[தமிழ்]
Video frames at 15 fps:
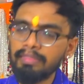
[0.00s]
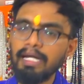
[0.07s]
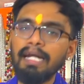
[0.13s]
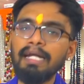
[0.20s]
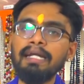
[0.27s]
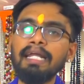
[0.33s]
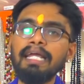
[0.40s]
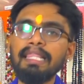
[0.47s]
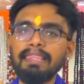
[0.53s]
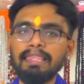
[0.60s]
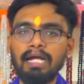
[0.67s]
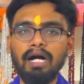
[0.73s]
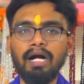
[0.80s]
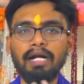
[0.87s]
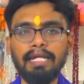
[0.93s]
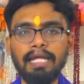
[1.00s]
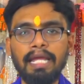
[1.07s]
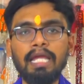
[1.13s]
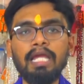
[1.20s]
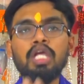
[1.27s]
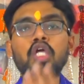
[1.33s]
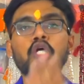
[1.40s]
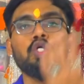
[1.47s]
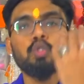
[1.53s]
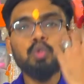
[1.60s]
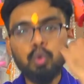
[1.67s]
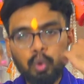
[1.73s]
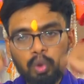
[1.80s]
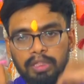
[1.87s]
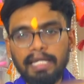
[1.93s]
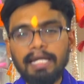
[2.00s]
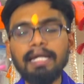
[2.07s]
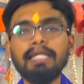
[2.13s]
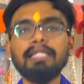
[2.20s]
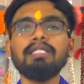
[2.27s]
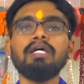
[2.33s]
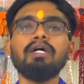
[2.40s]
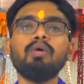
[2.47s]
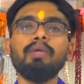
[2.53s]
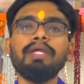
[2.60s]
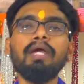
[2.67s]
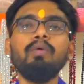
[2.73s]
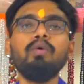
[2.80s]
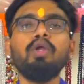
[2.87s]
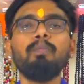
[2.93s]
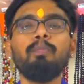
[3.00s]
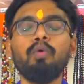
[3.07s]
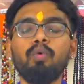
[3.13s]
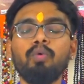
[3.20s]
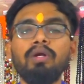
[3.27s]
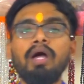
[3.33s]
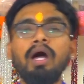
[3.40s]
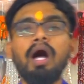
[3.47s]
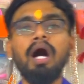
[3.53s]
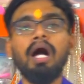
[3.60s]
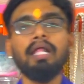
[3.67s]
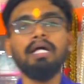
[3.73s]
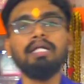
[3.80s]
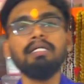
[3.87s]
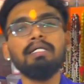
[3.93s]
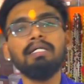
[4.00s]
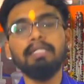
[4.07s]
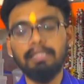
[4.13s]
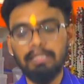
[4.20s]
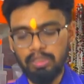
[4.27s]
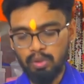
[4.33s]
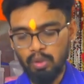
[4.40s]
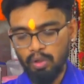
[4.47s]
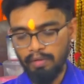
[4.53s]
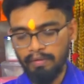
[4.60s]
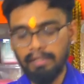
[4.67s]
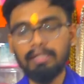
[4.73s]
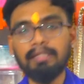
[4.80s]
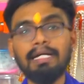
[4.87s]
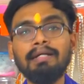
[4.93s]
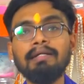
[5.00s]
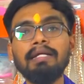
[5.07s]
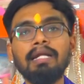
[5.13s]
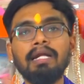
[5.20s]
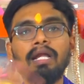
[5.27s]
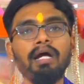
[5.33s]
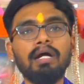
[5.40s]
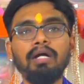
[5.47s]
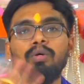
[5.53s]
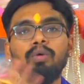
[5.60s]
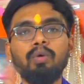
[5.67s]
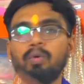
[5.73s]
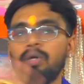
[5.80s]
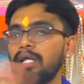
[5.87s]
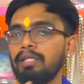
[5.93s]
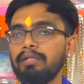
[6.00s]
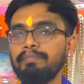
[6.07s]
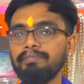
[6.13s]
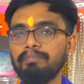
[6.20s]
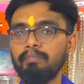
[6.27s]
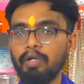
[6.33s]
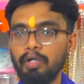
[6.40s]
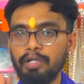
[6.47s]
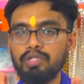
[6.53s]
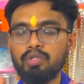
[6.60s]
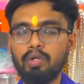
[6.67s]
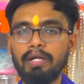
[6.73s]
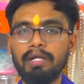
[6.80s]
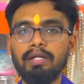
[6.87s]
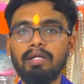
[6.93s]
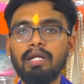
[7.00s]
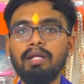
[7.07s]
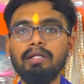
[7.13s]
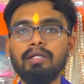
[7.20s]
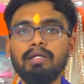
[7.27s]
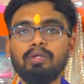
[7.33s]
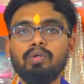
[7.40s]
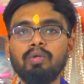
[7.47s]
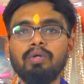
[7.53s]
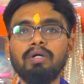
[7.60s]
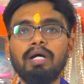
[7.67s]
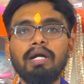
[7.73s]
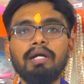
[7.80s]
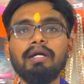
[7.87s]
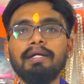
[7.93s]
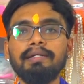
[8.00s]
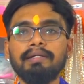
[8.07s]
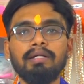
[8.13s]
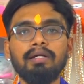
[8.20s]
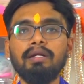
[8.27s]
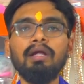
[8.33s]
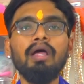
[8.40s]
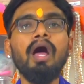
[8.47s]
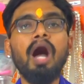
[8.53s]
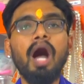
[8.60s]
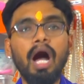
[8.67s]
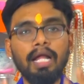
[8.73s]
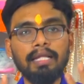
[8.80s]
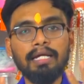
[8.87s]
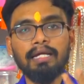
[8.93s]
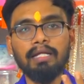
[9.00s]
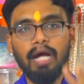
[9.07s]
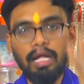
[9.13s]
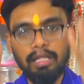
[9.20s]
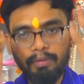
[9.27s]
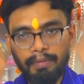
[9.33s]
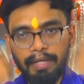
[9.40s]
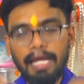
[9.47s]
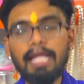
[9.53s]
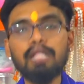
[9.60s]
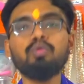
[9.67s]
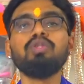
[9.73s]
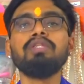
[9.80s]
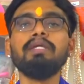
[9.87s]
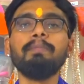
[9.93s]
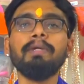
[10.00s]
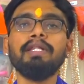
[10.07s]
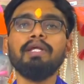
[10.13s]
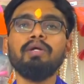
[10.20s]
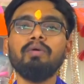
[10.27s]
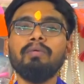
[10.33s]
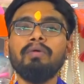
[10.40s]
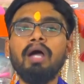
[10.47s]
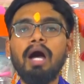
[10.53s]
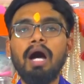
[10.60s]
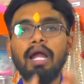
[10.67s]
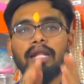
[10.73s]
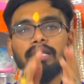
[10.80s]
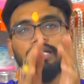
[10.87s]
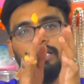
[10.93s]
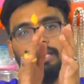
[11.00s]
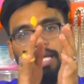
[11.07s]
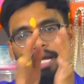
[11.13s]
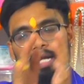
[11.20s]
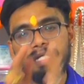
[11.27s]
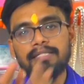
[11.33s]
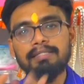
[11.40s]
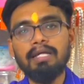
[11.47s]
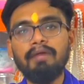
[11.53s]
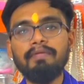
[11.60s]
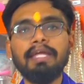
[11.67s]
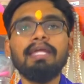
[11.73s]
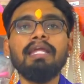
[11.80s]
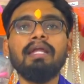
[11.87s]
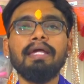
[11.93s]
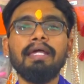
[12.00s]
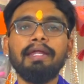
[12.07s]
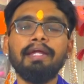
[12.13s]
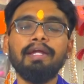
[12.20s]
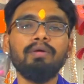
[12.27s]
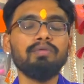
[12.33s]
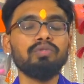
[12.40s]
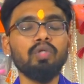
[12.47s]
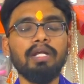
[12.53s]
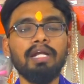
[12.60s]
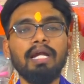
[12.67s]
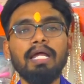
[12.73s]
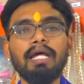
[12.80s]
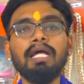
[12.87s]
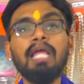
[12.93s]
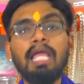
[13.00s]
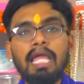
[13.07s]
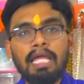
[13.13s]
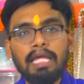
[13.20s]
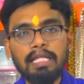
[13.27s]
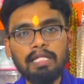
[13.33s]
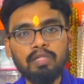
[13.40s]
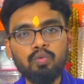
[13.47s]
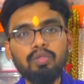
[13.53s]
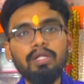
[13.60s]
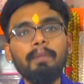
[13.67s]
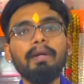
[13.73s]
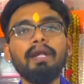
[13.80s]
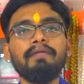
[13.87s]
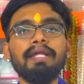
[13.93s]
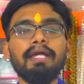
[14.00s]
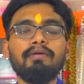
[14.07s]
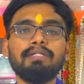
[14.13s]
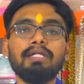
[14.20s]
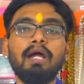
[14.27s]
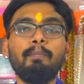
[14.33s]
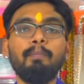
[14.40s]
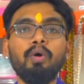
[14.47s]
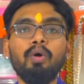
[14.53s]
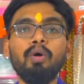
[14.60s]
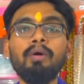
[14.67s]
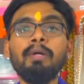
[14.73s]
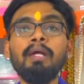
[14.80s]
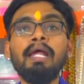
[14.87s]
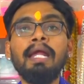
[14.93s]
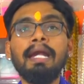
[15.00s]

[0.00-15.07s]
தன்னை தானே சுத்திகரிக்கக்கூடிய ஒரு பொருள் அதாவது இந்த ஸ்டோனை வந்து தண்ணியிலலாம் கழுவக்கூடாது மறுபடியும் சொல்கிறேன் நான் ஐயோ அழுக்காயிடுச்சுங்க அதை அதுவே சுற்றி பற்றிக்கும் அது வந்து அதே டஸ்டாகவே கீழே இறங்கிடும் ஸோ அதனால் இதை சுத்தம் பண்ண வேண்டிய அவசியம் அப்போது